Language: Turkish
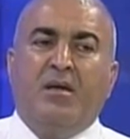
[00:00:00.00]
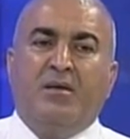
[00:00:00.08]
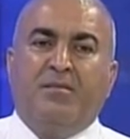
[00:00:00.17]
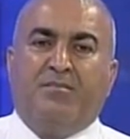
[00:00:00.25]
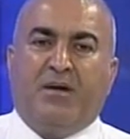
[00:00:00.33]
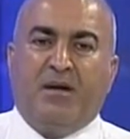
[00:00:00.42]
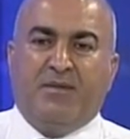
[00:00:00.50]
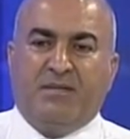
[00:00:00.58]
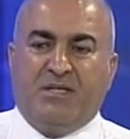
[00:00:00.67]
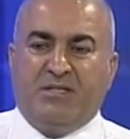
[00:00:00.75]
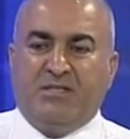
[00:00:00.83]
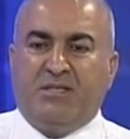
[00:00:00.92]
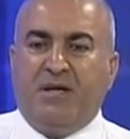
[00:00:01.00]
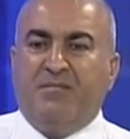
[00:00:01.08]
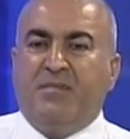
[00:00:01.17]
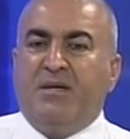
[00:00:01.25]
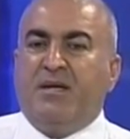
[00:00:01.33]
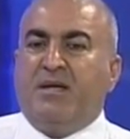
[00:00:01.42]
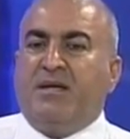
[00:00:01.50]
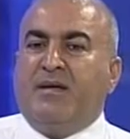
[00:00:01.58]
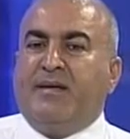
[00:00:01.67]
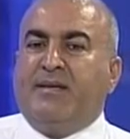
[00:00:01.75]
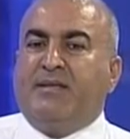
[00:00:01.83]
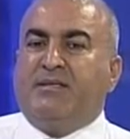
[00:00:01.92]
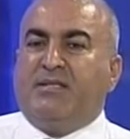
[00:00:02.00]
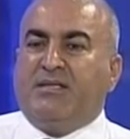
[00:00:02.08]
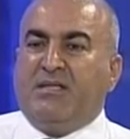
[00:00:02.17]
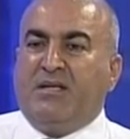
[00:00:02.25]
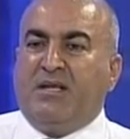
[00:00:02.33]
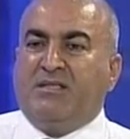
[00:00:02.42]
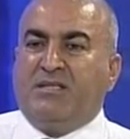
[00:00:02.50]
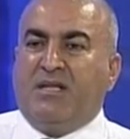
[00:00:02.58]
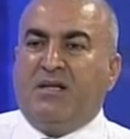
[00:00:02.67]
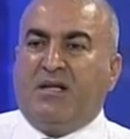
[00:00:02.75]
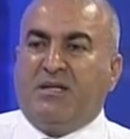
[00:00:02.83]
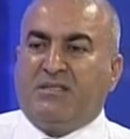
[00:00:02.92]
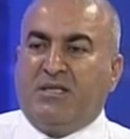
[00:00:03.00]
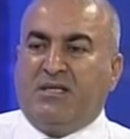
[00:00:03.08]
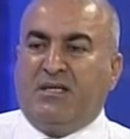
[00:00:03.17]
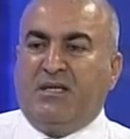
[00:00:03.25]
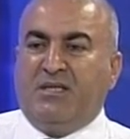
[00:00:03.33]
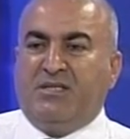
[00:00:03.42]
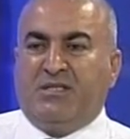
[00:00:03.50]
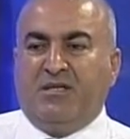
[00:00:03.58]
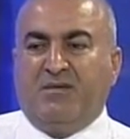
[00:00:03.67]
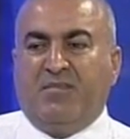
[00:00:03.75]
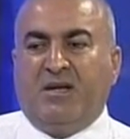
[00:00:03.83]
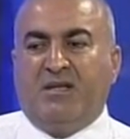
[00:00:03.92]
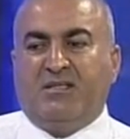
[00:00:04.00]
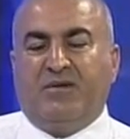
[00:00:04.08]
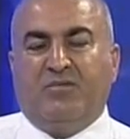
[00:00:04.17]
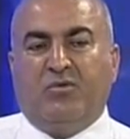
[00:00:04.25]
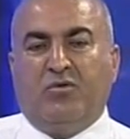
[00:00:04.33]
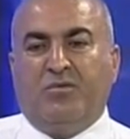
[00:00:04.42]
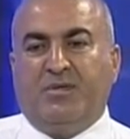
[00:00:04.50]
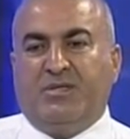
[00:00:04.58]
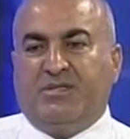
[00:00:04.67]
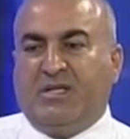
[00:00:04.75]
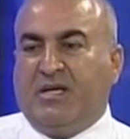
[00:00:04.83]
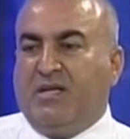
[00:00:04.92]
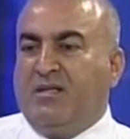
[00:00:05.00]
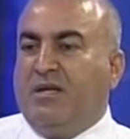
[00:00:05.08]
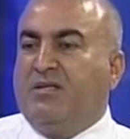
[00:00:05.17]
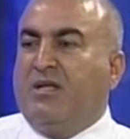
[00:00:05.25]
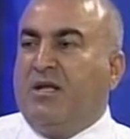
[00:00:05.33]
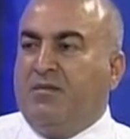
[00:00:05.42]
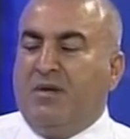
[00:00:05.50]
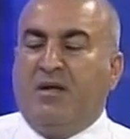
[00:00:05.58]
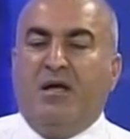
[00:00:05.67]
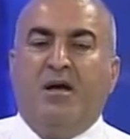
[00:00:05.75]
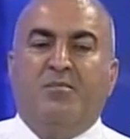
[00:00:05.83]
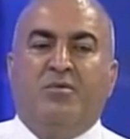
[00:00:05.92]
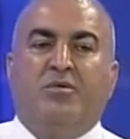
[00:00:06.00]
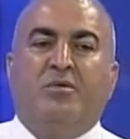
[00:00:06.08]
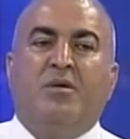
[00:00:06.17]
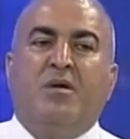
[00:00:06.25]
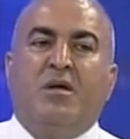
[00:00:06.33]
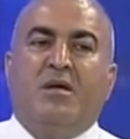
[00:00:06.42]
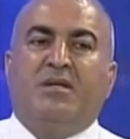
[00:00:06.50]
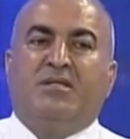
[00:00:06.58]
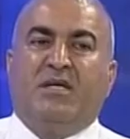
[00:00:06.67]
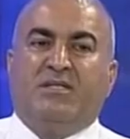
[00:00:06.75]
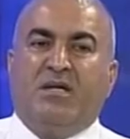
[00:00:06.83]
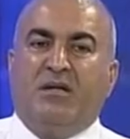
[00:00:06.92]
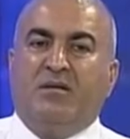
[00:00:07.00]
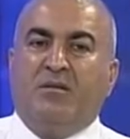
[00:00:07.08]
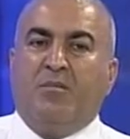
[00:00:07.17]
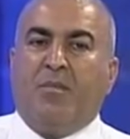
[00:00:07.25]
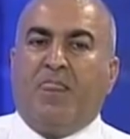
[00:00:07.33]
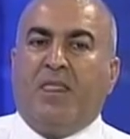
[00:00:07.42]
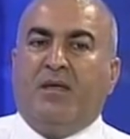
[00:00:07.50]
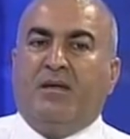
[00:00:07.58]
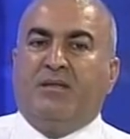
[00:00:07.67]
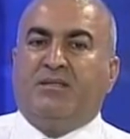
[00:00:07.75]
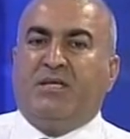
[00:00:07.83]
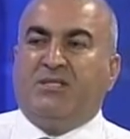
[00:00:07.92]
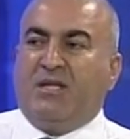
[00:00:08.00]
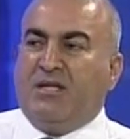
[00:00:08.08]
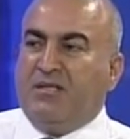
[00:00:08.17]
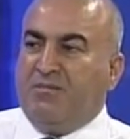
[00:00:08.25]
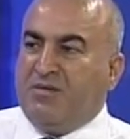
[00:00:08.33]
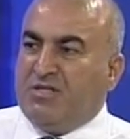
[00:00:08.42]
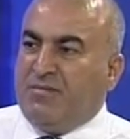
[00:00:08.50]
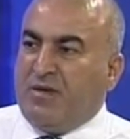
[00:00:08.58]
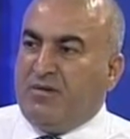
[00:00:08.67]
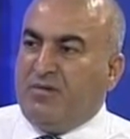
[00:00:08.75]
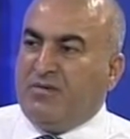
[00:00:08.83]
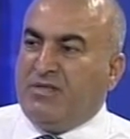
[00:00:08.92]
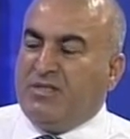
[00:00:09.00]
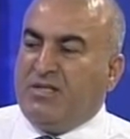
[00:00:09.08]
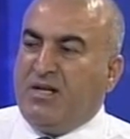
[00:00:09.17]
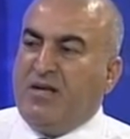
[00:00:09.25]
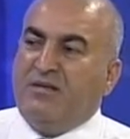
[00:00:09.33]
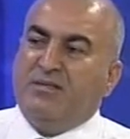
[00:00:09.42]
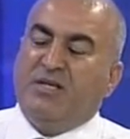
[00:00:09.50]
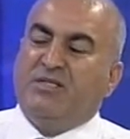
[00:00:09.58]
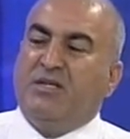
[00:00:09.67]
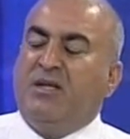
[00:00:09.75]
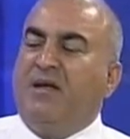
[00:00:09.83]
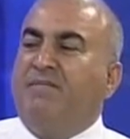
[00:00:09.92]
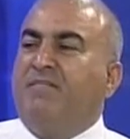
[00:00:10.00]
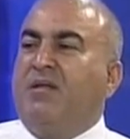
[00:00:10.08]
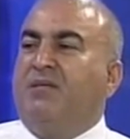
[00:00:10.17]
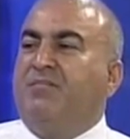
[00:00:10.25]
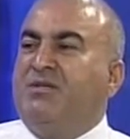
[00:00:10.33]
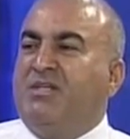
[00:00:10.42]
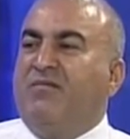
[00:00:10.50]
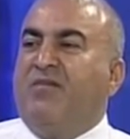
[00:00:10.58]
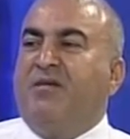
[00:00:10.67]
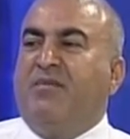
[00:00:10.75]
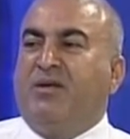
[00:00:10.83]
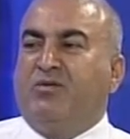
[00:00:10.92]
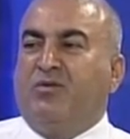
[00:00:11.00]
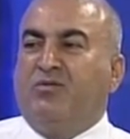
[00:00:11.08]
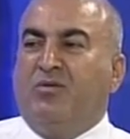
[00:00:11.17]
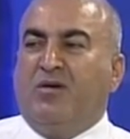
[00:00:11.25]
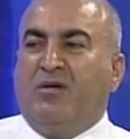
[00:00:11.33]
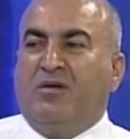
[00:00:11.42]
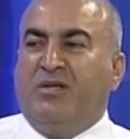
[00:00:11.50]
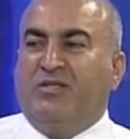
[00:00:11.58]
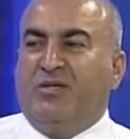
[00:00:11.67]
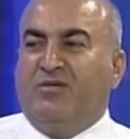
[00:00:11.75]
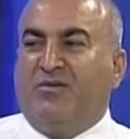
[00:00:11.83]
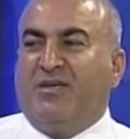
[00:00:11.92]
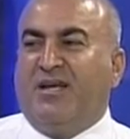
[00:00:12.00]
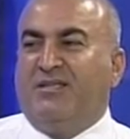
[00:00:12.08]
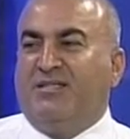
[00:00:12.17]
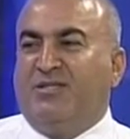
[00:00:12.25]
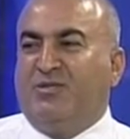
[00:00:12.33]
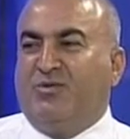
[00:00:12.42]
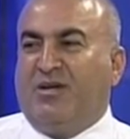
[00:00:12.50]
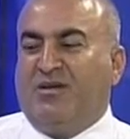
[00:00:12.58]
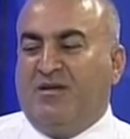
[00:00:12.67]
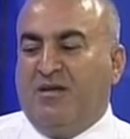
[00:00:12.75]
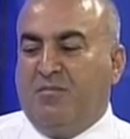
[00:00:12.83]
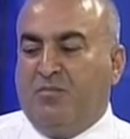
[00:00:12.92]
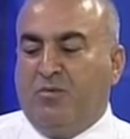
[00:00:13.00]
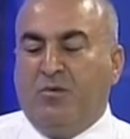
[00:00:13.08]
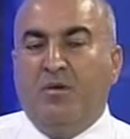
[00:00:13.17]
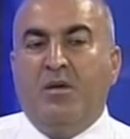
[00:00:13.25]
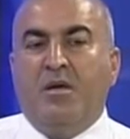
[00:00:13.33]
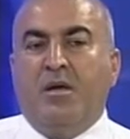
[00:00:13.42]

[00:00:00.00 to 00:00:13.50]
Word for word: E, parlamenter sistem e, seçenle seçilen arasındaki ilişkiyi maalesef doğru bir şekilde tanımlayamıyor. Seçen e, seçilenden bir şey bekliyor, seçilen seçene bir şey vermek zorunda hissediyor kendisini sürekli bu.